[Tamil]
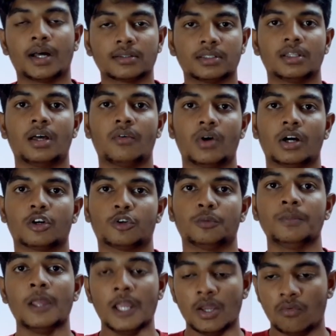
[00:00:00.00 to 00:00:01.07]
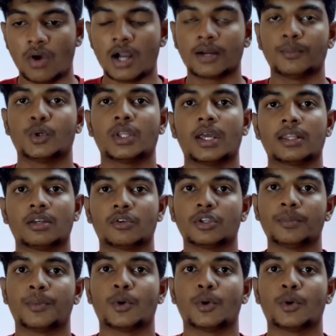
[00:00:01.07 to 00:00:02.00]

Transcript: பார்த்து தான் வாங்கணும் வாங்கும் போதே அதில் வந்து